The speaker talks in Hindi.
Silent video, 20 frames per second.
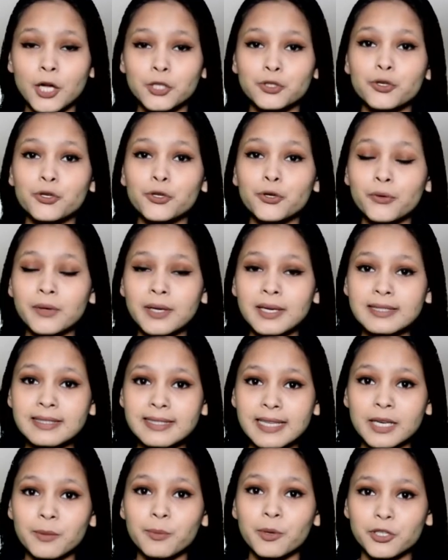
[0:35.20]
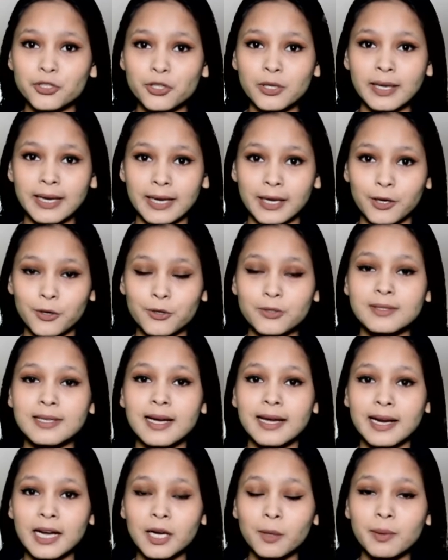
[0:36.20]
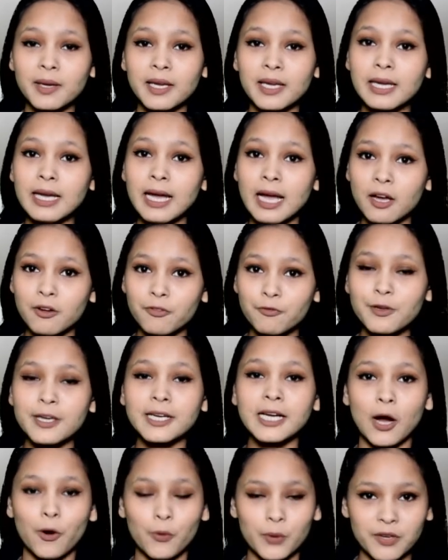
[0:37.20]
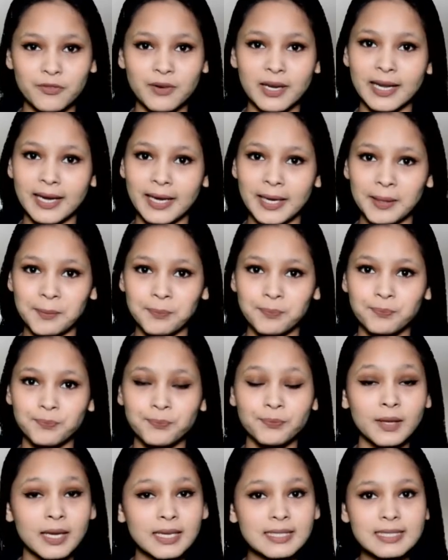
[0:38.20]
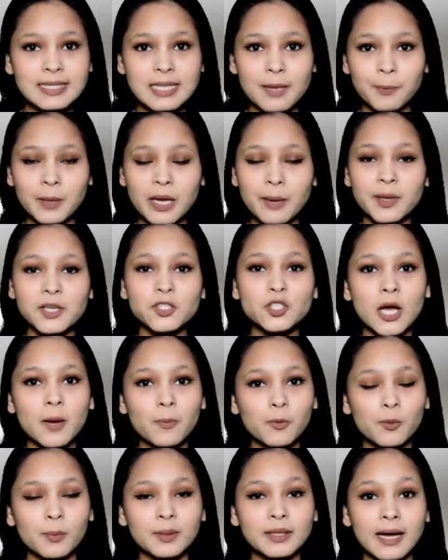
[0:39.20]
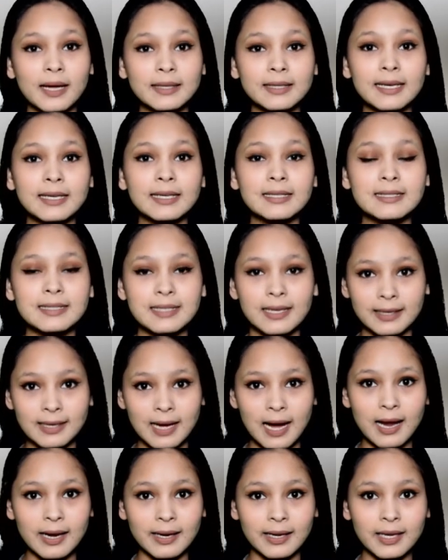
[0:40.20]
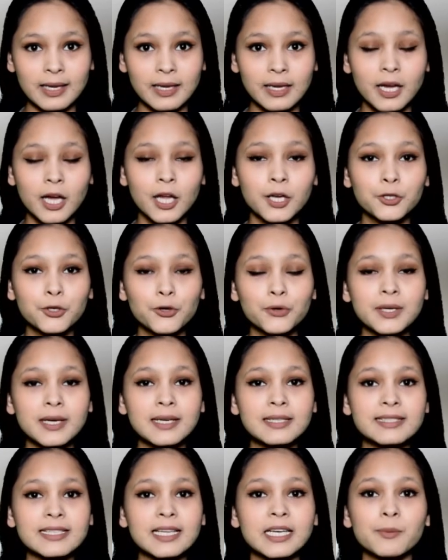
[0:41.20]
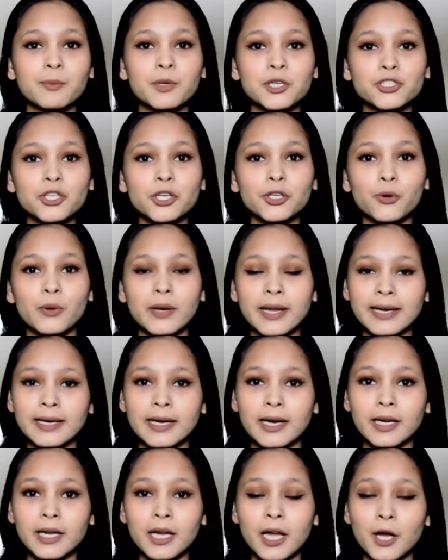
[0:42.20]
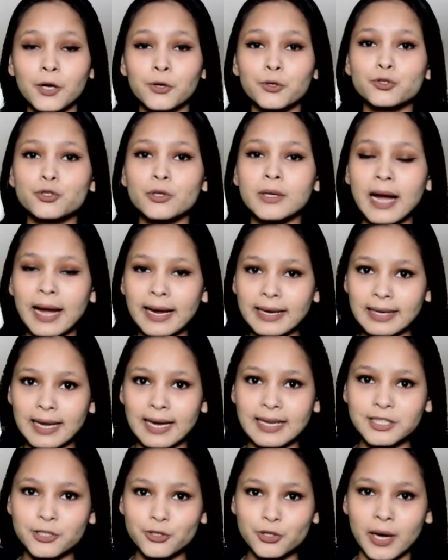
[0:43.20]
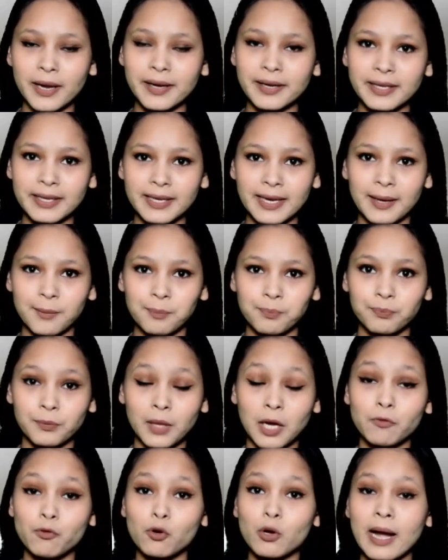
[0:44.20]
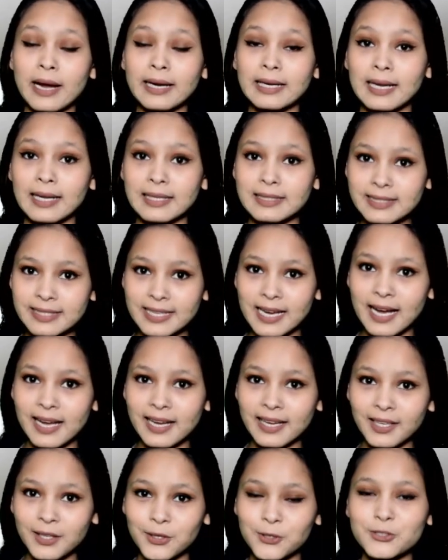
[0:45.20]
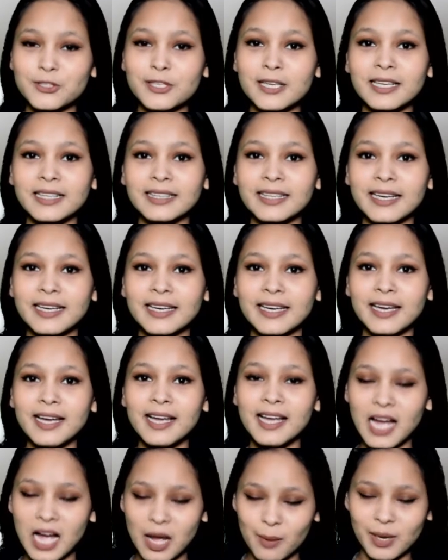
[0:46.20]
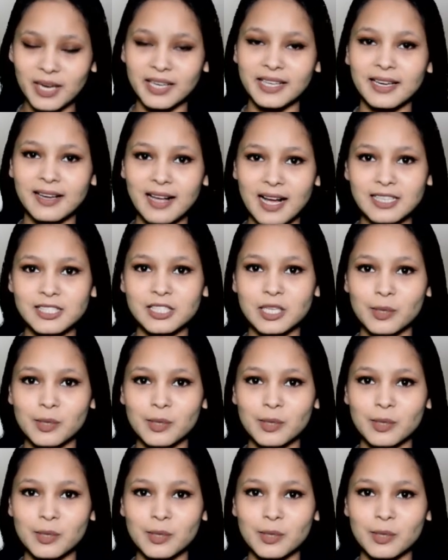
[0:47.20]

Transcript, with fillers: जो न्यू ईयर सेलिब्रेशन है उसका रंग भी फीका होने वाला है इन सबके बीच आपको बता दें कि सरकार ने न्यू ईयर सेलिब्रेशन को लेकर कुछ गाइडलाइंस जारी की हैं अब वो गाइडलाइंस क्या है उसके लिए देखिए हमारी एक खास